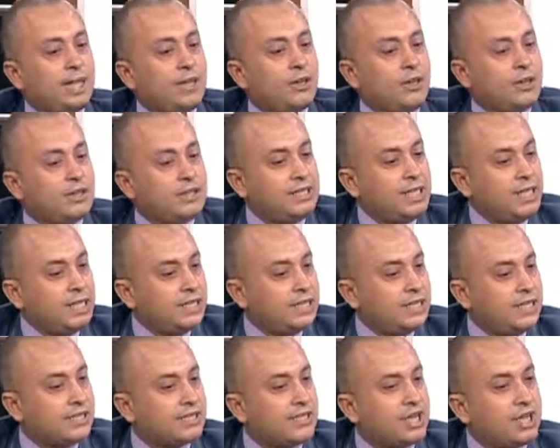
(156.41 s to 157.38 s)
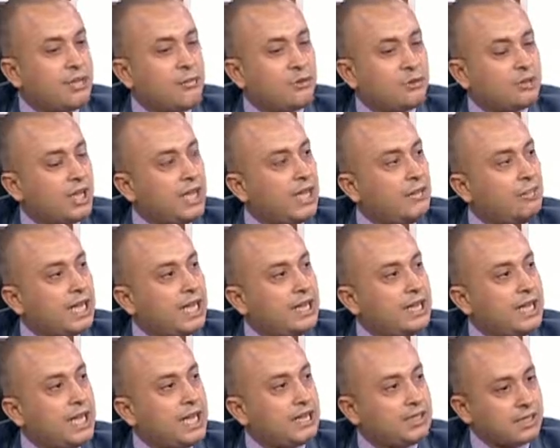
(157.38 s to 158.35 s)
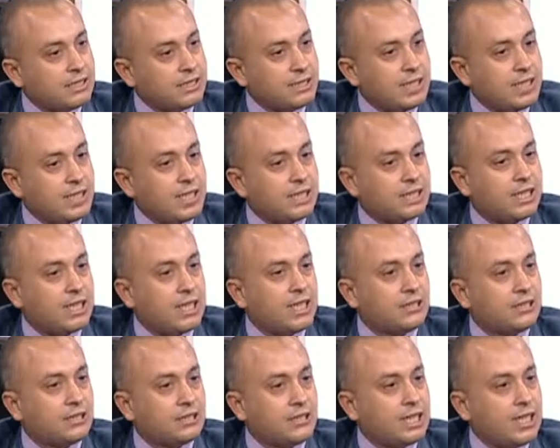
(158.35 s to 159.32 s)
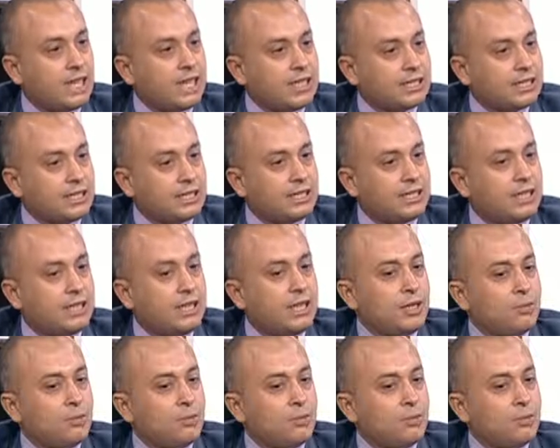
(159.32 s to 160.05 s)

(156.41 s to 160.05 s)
علاقه ده السلامه والصحه المهنيه اساسها اذا حضرتك عندك